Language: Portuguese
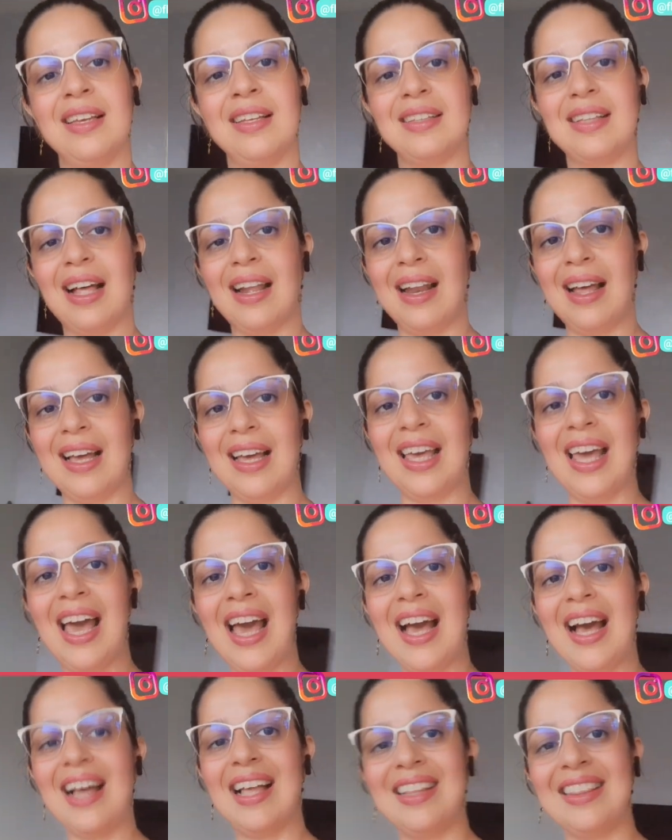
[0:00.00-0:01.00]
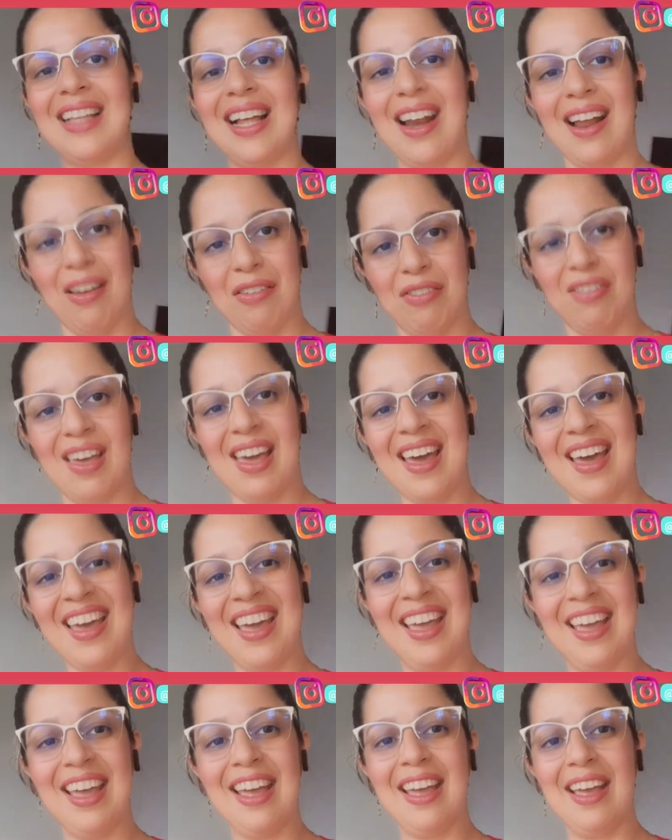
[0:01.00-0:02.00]
Tá na guerra? Tá na
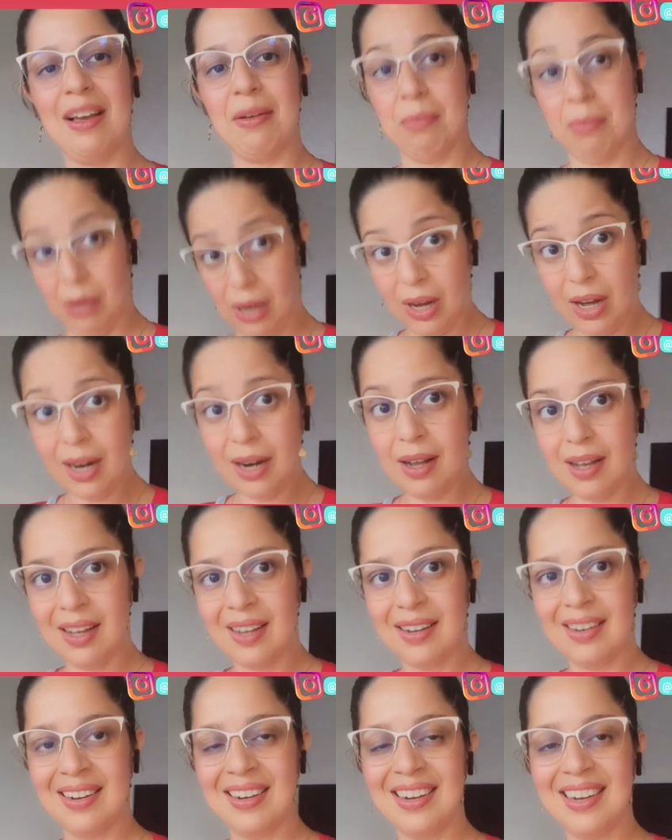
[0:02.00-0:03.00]
fé? Bora?